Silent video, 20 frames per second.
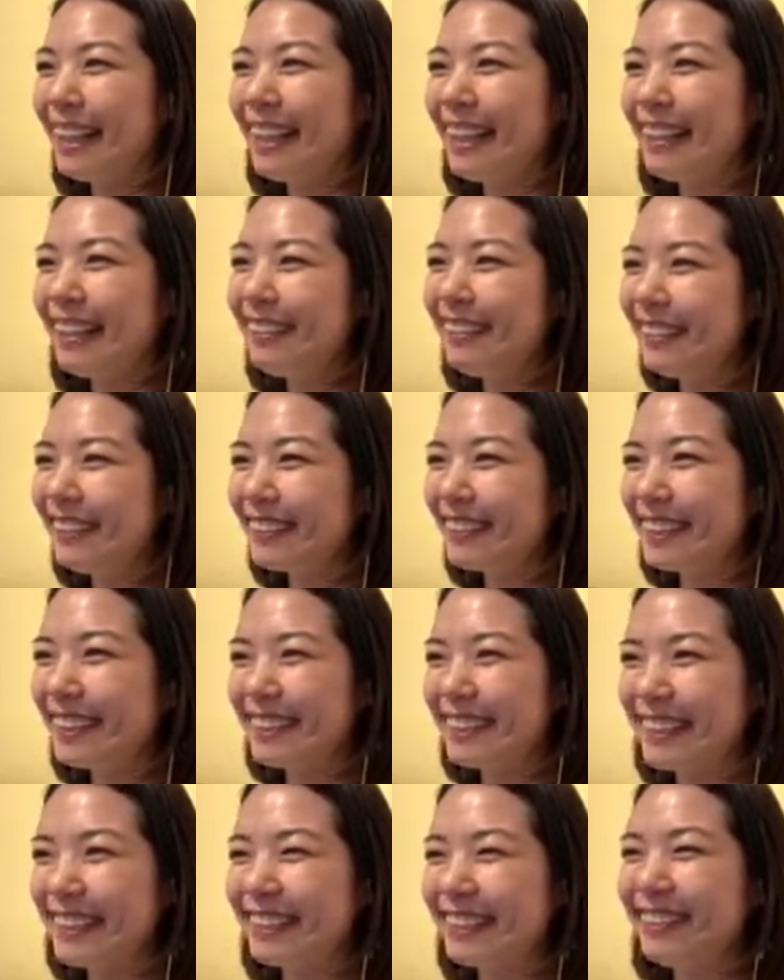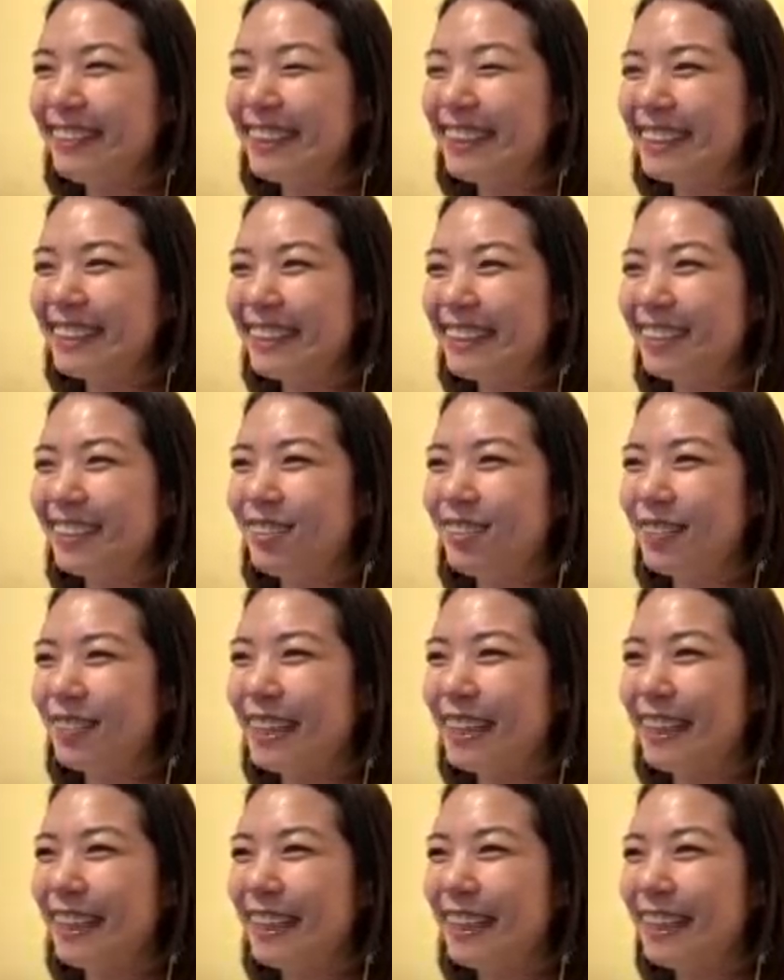おお、嬉しい、嬉しい、
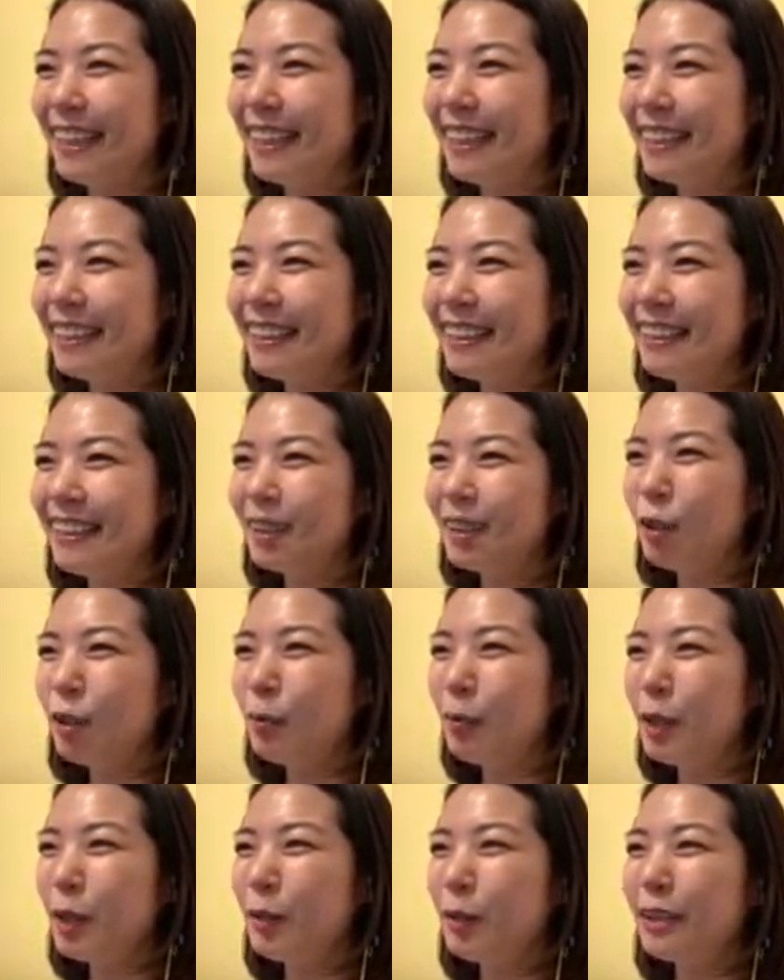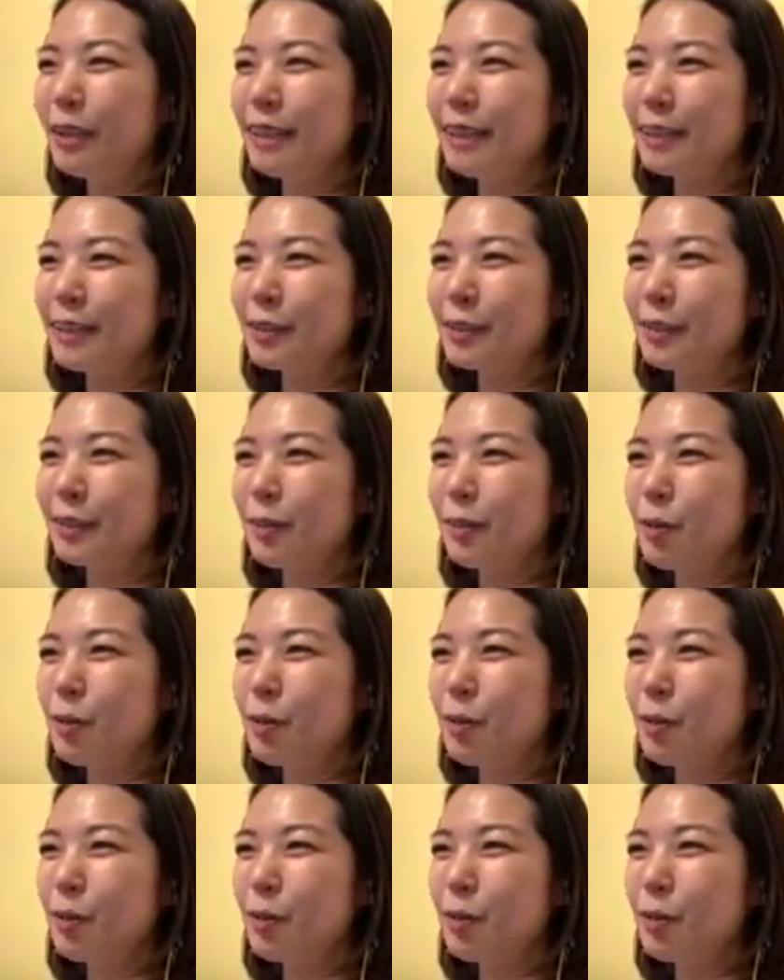米、米植えたいぞ。